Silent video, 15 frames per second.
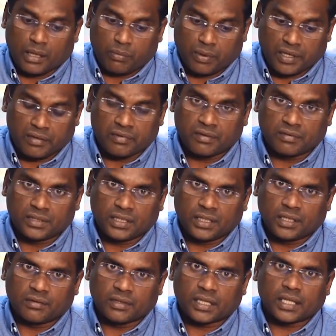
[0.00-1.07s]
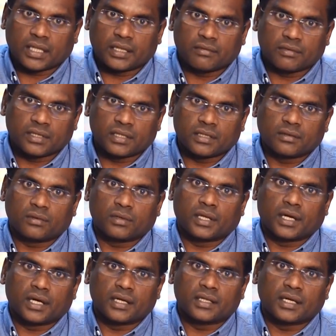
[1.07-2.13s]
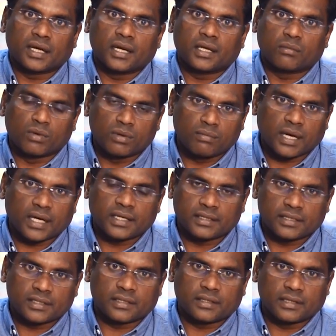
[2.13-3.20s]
இப்போ இவர் வந்து இருபது இருபதாம் தேதி வந்து ஒரு இரண்டு தினங்களுக்கு முன்பாக இந்த